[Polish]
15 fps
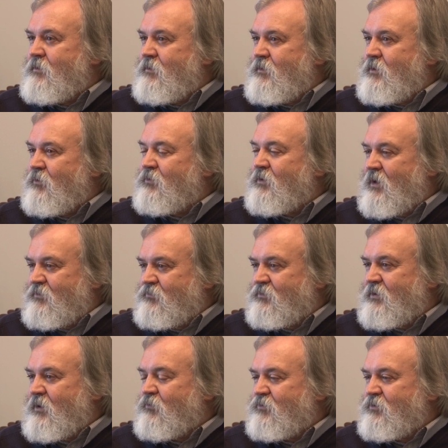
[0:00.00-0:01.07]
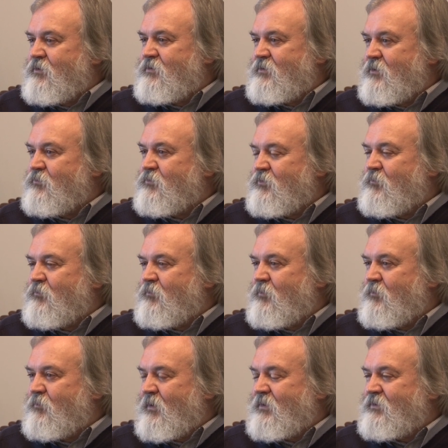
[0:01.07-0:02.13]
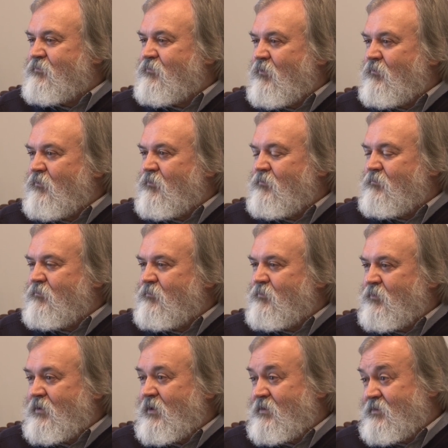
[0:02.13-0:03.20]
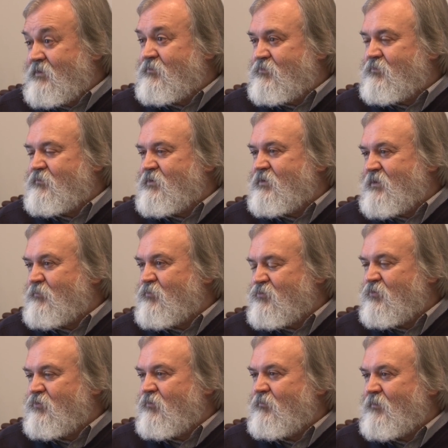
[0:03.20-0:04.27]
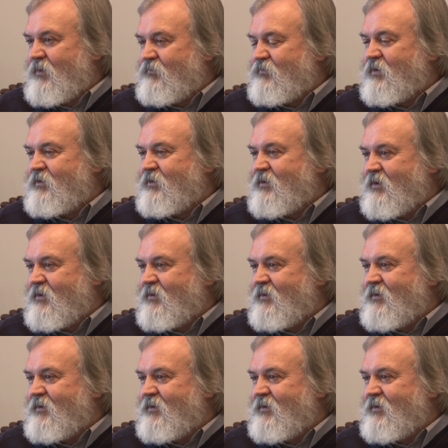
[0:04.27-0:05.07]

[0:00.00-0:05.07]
nie od razu stało się instytucją państwową. No teraz jest oczywiście samorządową, ale wtedy tak